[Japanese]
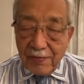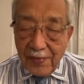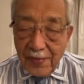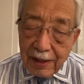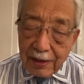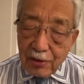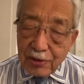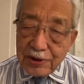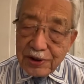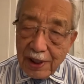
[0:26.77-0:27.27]

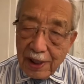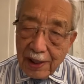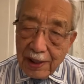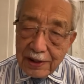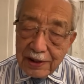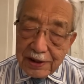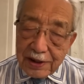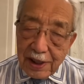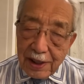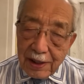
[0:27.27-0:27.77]
ロシア
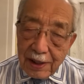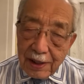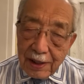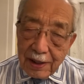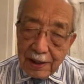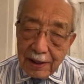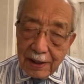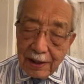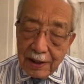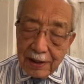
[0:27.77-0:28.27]
が
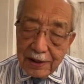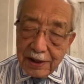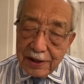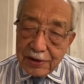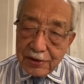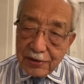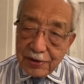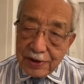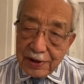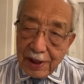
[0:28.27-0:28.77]

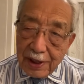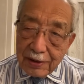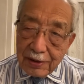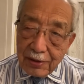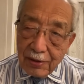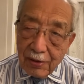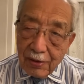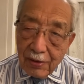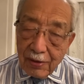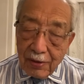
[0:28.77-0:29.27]
2022
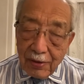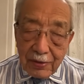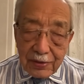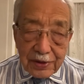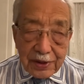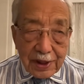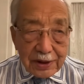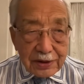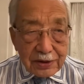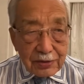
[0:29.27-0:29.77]
年の
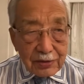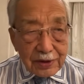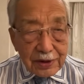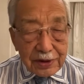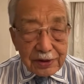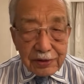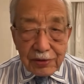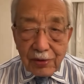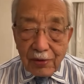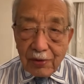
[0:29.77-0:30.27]
2月の
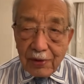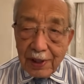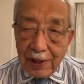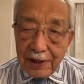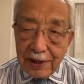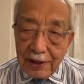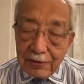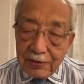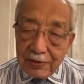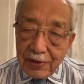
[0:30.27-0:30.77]
24
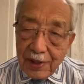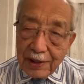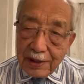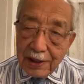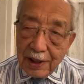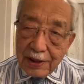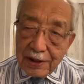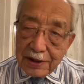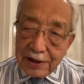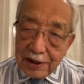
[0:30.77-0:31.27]
日に
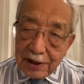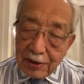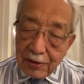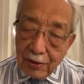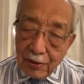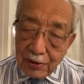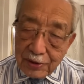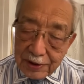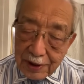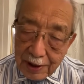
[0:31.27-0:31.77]
ウクライナに
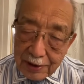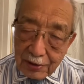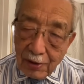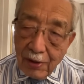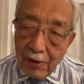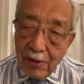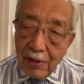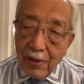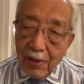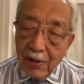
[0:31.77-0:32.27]
侵攻した
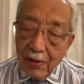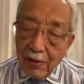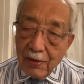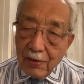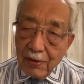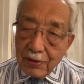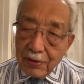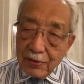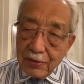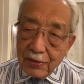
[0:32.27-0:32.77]
と。
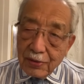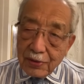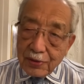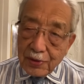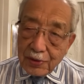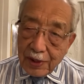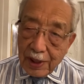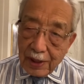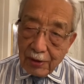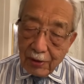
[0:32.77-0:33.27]
というこ
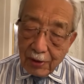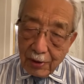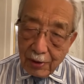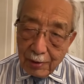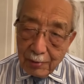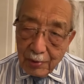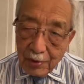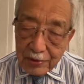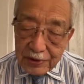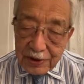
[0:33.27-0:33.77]
とで、これ
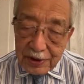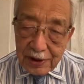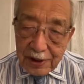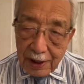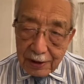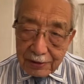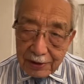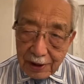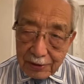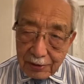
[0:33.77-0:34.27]
はもう侵
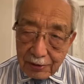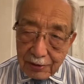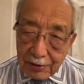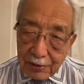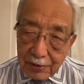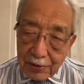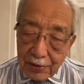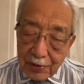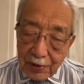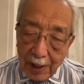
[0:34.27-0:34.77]
略だとい
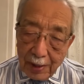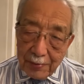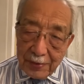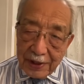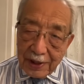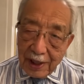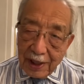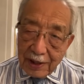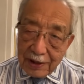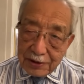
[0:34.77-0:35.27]
うことで、
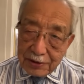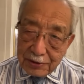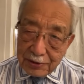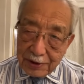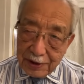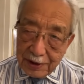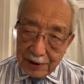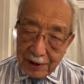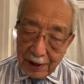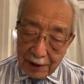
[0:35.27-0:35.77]
アメリカが中
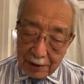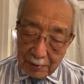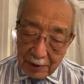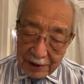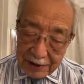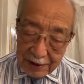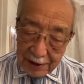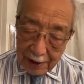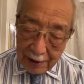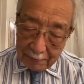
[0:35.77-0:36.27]
心になり
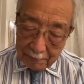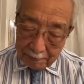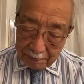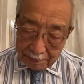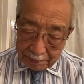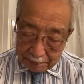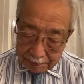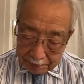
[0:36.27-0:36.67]
まして、